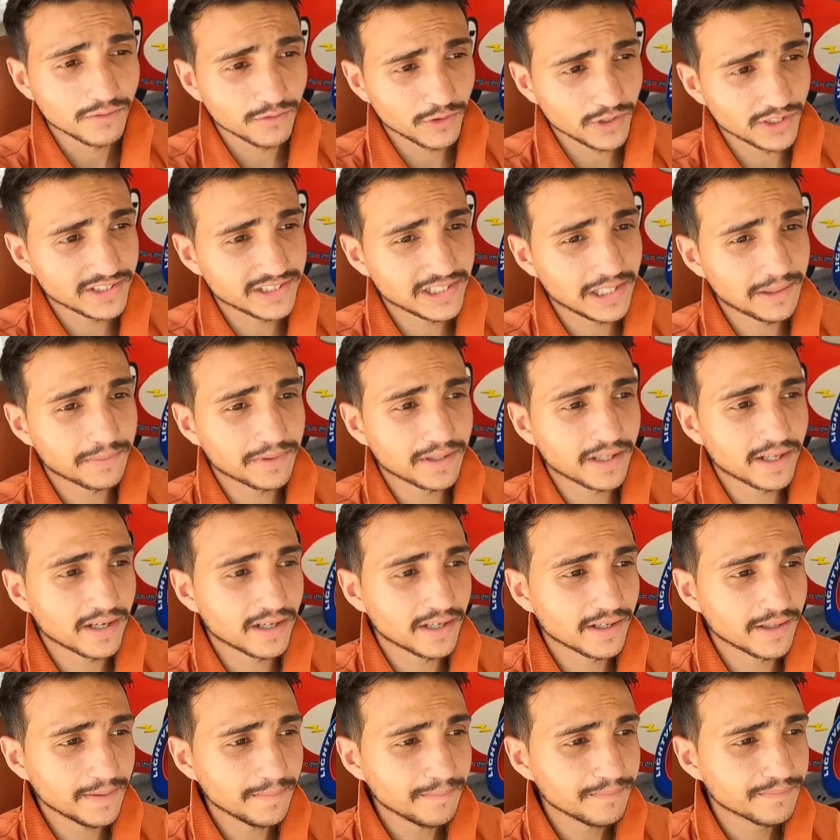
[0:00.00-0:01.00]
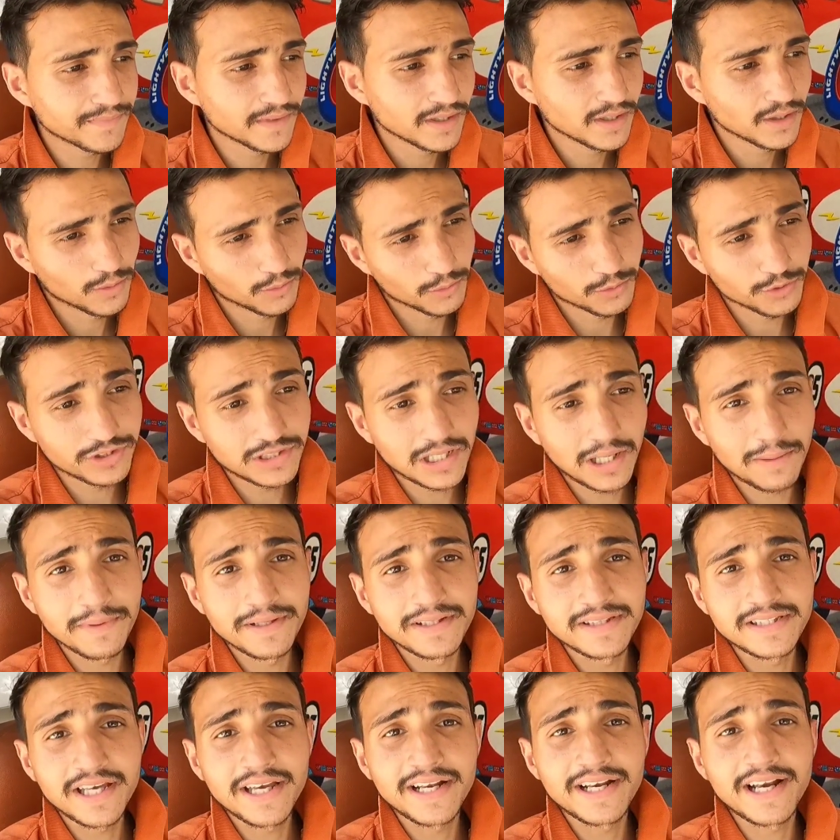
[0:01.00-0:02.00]
व्हाट्सएप कर रहे हैं उसका
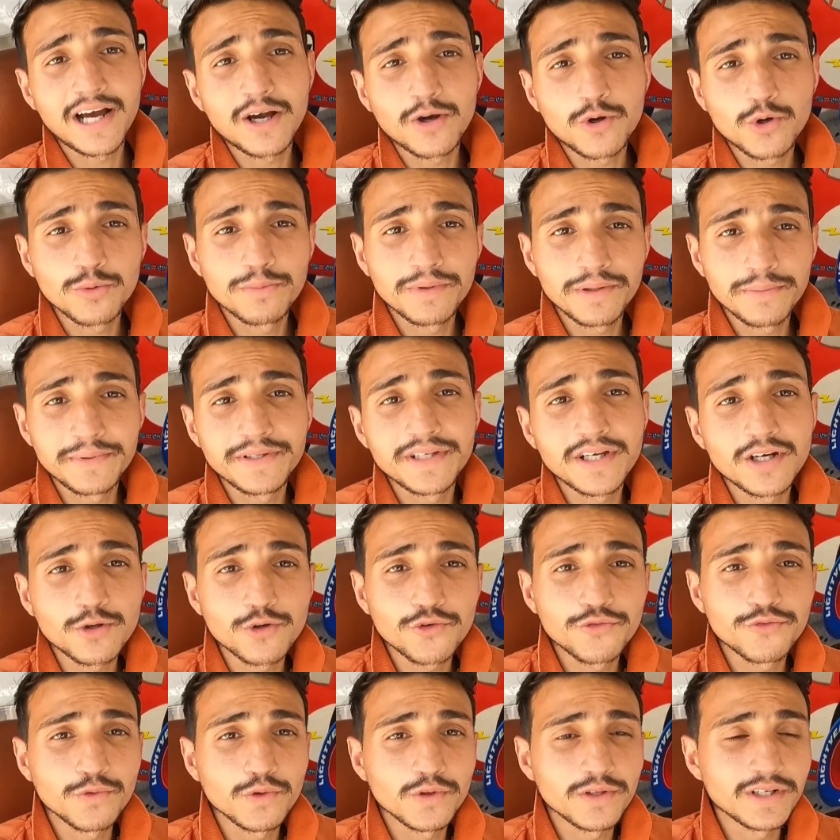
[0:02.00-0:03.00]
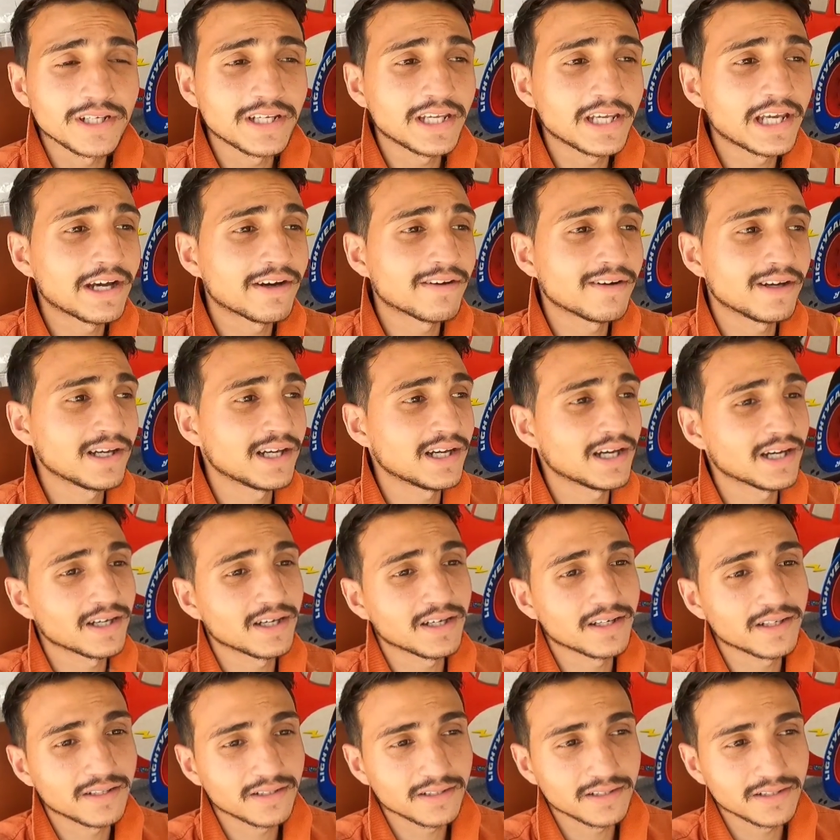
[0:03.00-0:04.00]
बनता है नाको में भैया को फ़ोन किया हुआ है
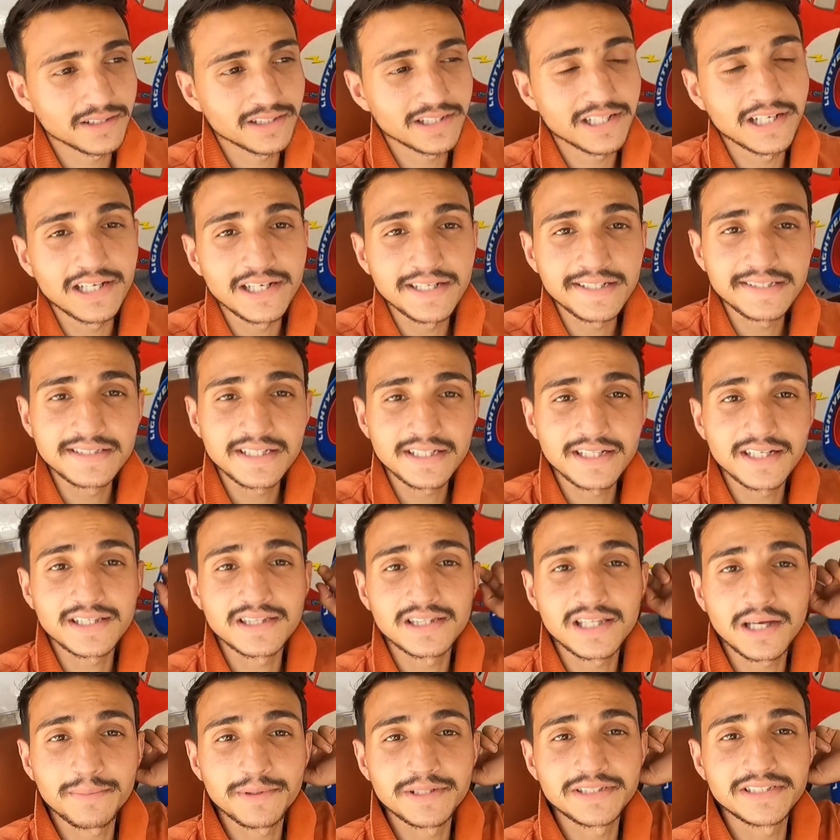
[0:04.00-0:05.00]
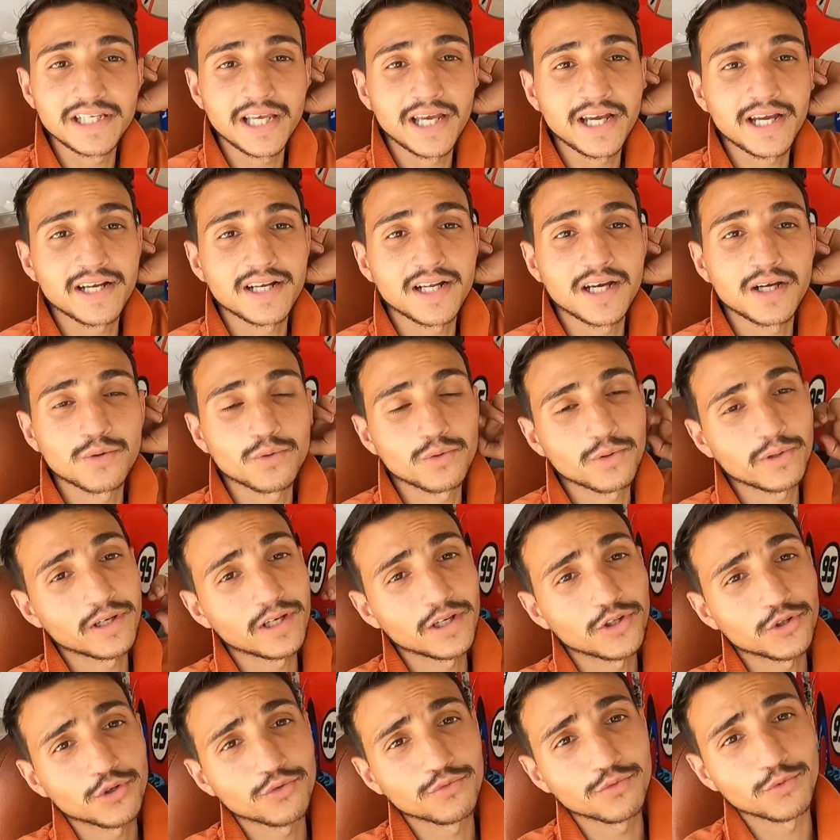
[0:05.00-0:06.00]
अगर दिल्ली से गत्ता बन जाएगा नाको के
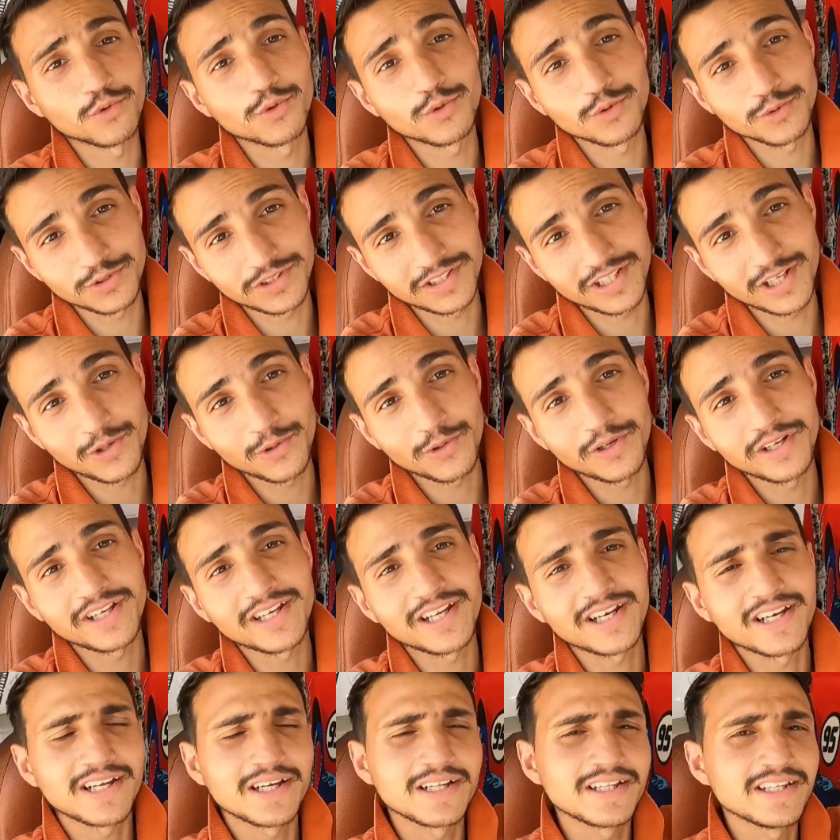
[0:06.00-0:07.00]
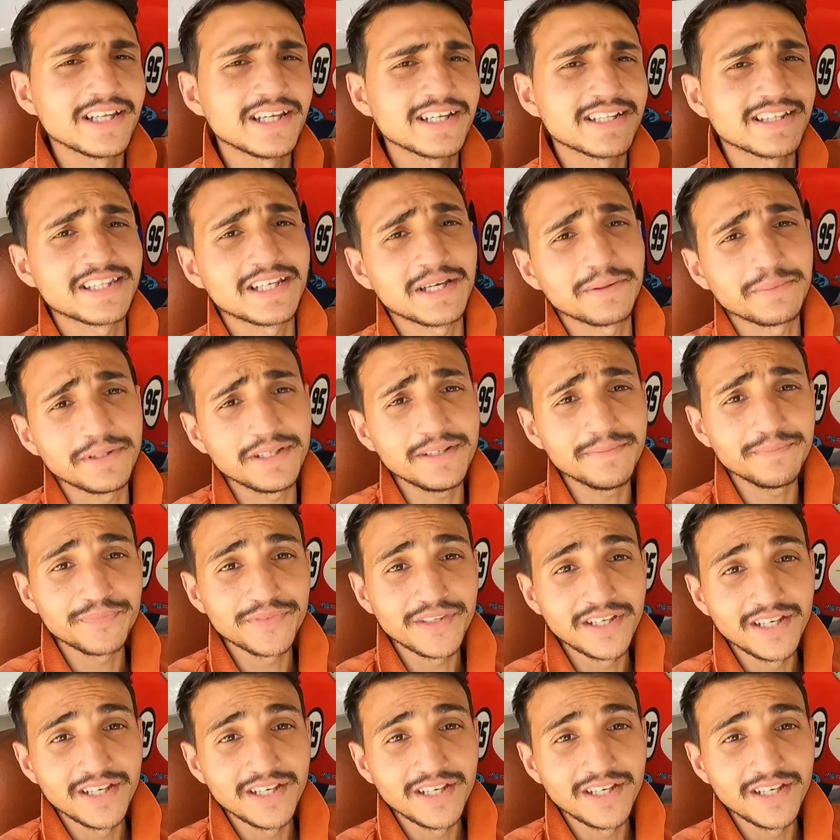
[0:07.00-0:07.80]
लिए तो वो उसकी लोडिंग के लिए देखते हैं अभी